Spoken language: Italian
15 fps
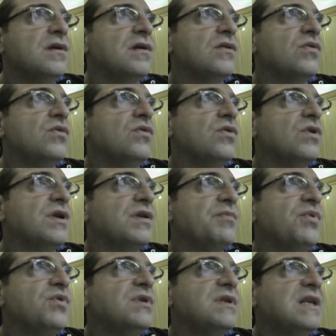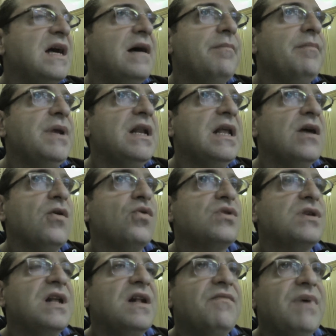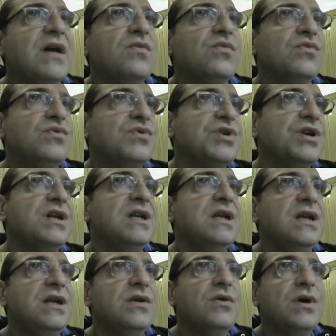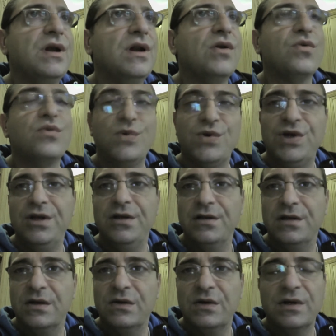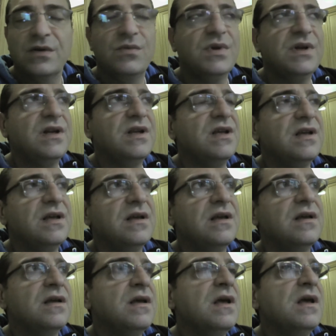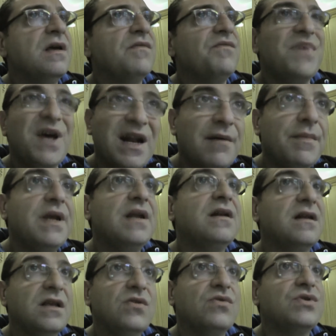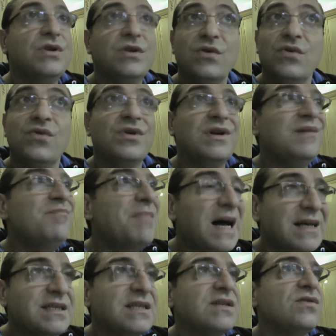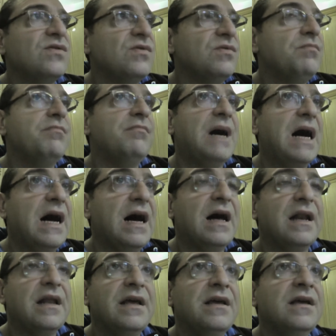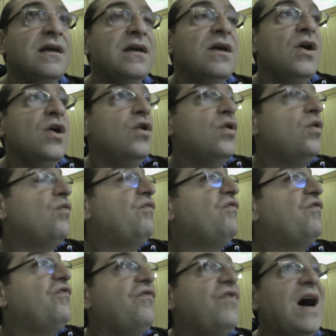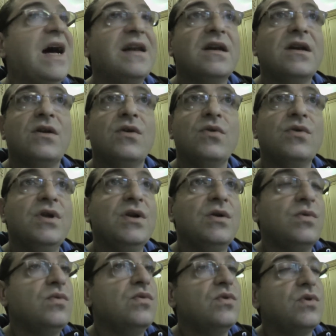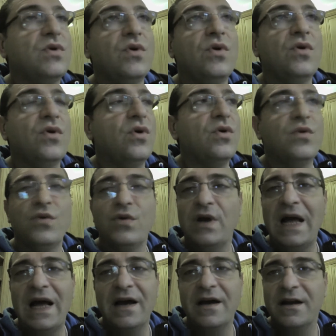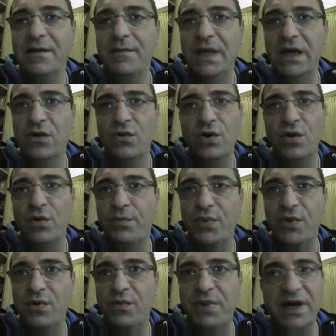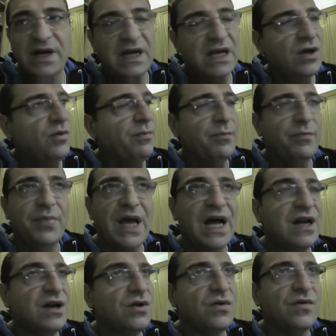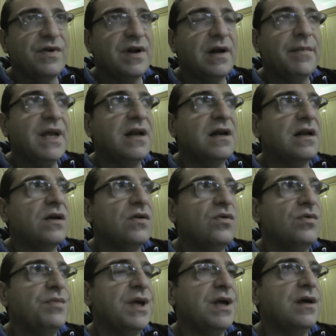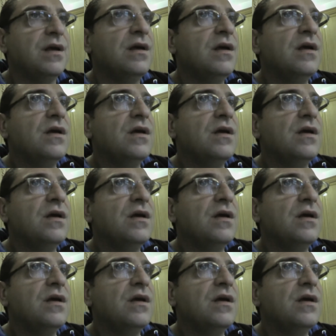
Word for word: sono responsabile, ho salvato un uccellino e l'ho ucciso e quindi veramente io ci sono rimasto male, ho fatto di tutto, ho, lacrime non ne ho più perché ho pianto veramente come,